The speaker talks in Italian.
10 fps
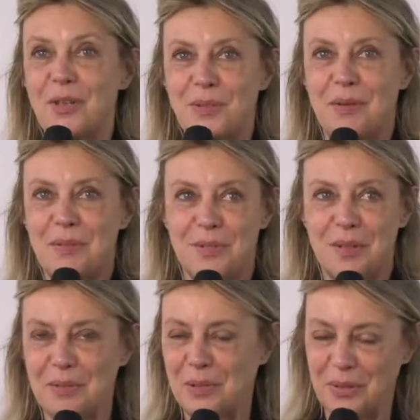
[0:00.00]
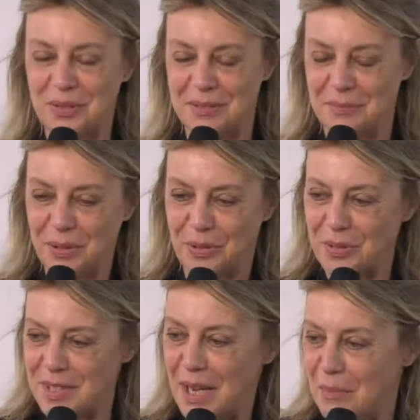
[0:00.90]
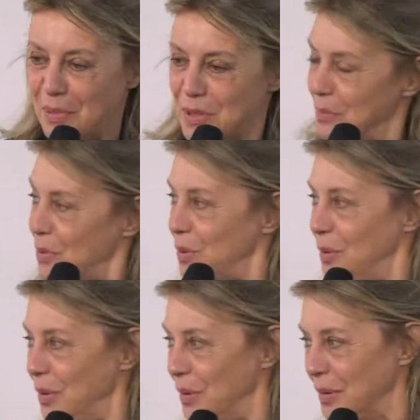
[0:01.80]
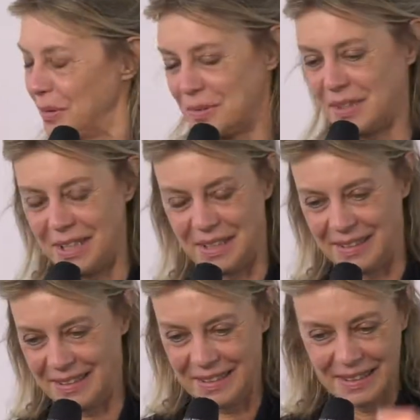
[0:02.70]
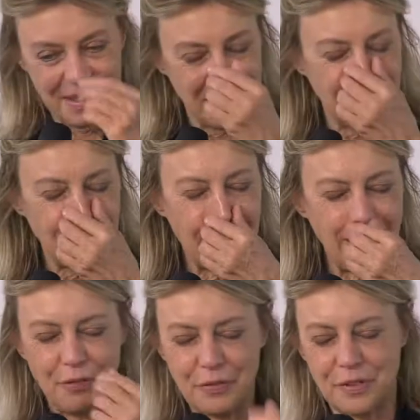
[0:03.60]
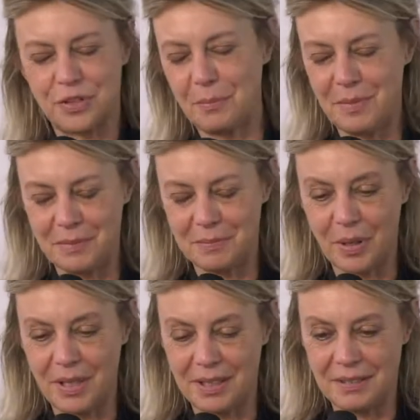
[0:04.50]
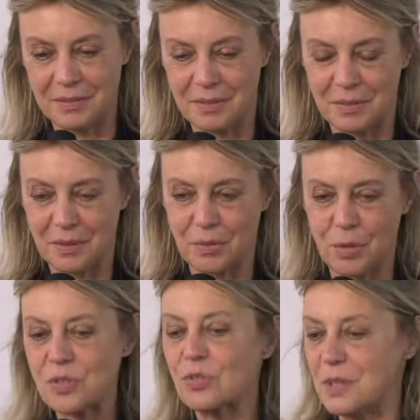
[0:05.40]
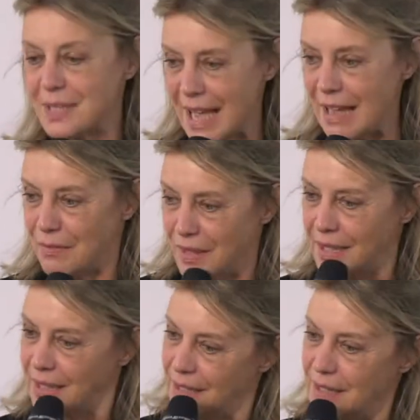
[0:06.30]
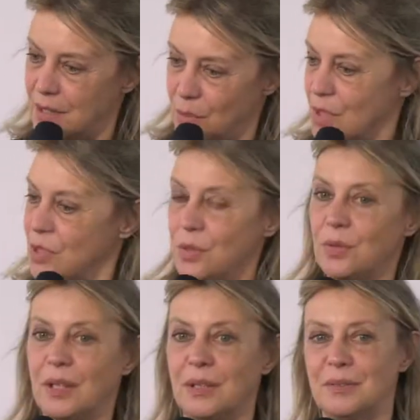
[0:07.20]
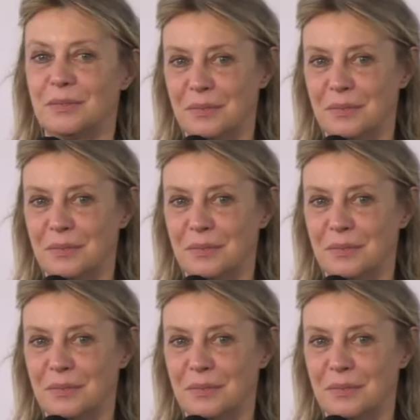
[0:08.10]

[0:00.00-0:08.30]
io sono una persona molto, molto semplice, molto così naif, cioè, poi questo mi salva da tante situazioni,